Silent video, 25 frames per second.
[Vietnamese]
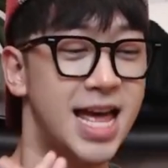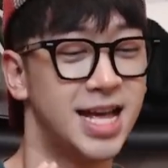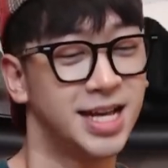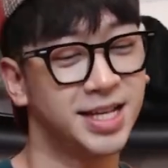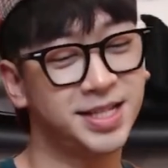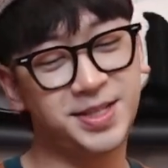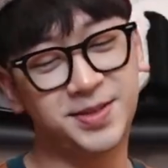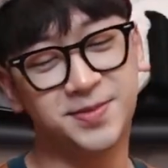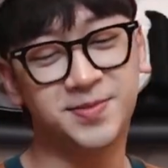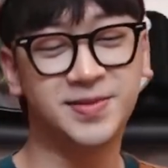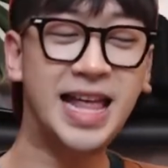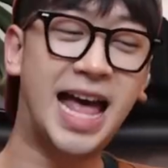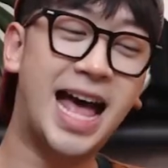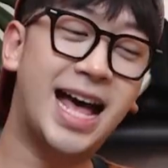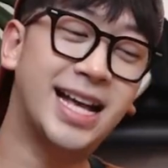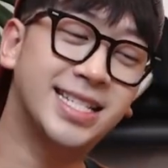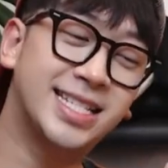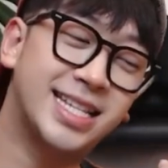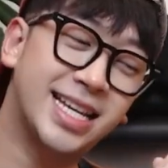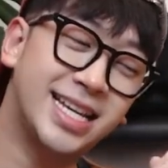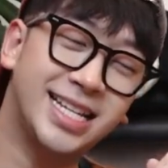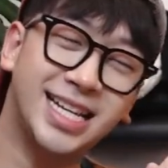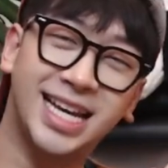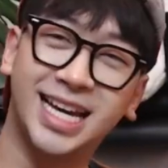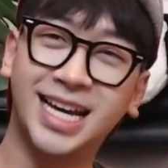Chúng ta
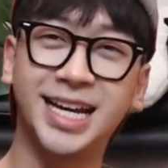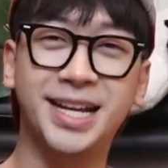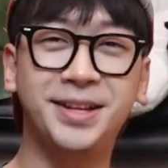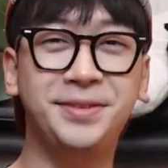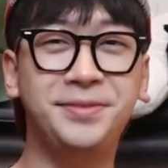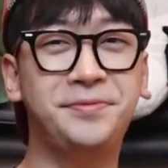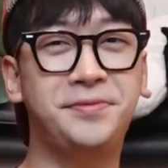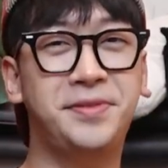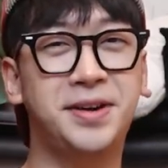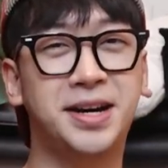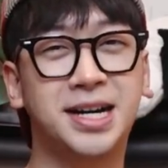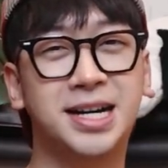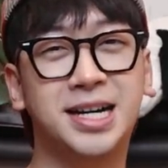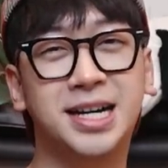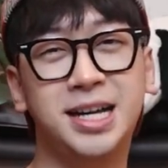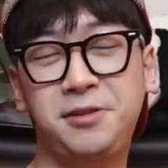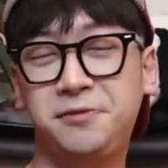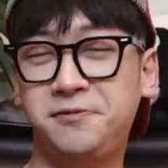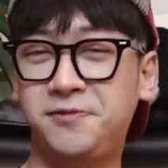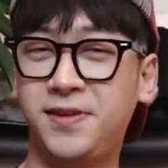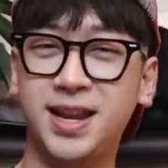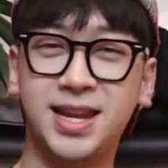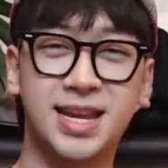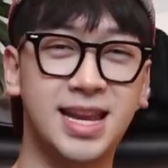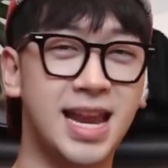sẽ đến với
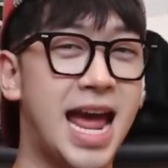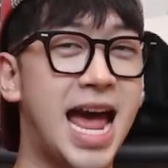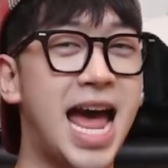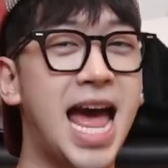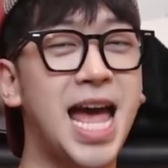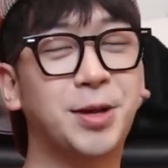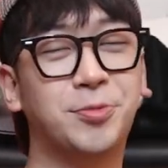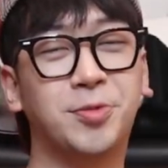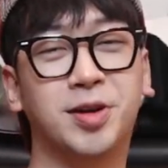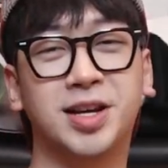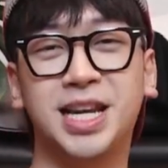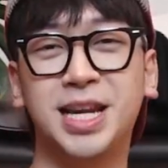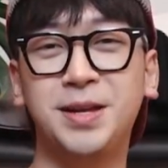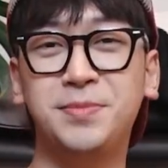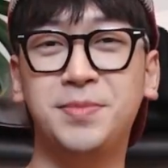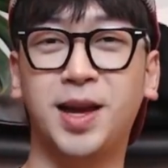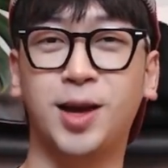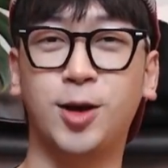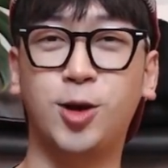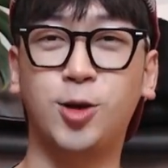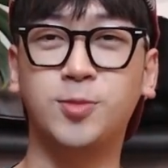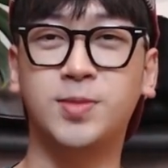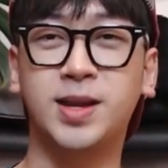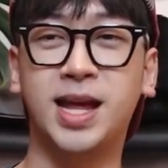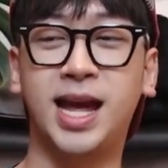phần 2 của clip ngày
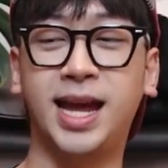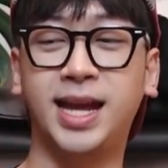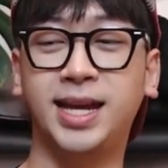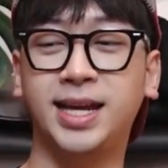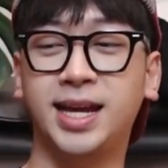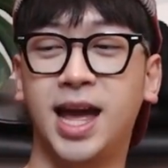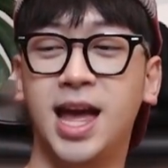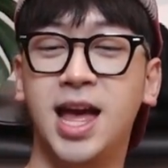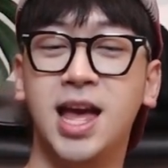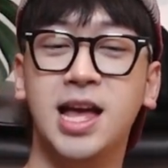hôm nay